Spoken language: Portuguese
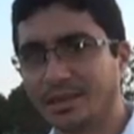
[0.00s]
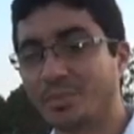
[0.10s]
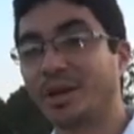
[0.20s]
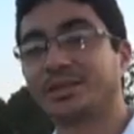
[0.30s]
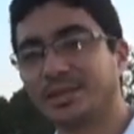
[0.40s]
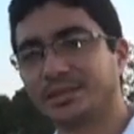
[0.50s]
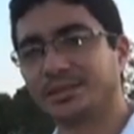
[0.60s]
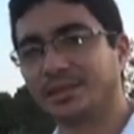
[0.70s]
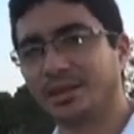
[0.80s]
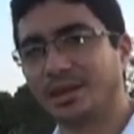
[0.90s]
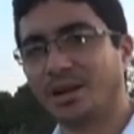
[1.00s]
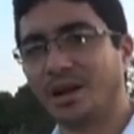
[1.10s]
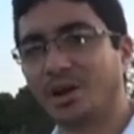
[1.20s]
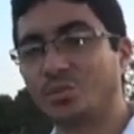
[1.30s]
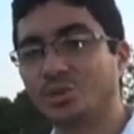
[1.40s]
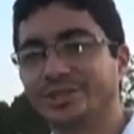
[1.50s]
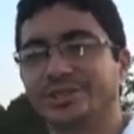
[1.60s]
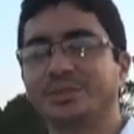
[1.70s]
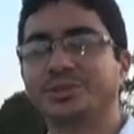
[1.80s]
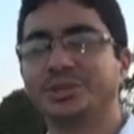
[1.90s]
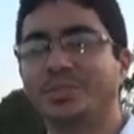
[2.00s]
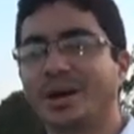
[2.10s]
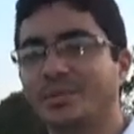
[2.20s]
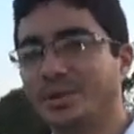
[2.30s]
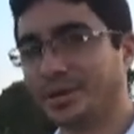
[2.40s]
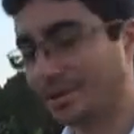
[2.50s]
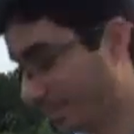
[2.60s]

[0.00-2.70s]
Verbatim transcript: que pertence ao município de Bacabeira.